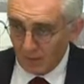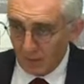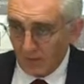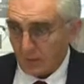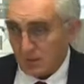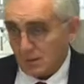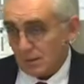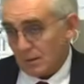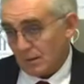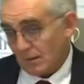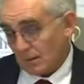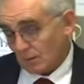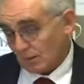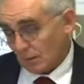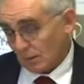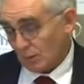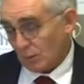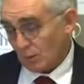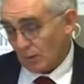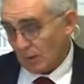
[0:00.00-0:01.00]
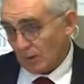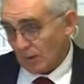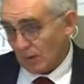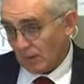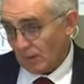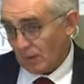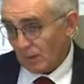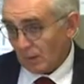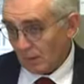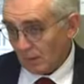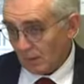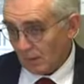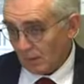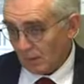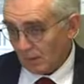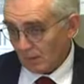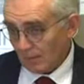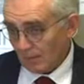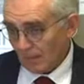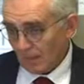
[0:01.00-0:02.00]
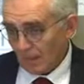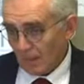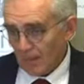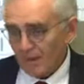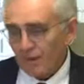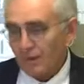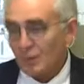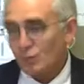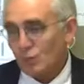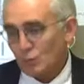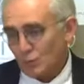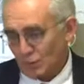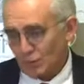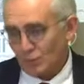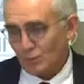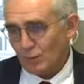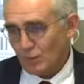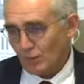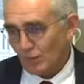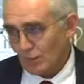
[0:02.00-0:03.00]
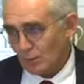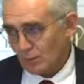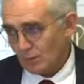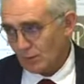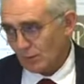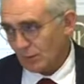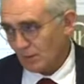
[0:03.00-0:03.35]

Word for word: que es en este momento la más reticente, éramos los ayuntamientos, ¿eh?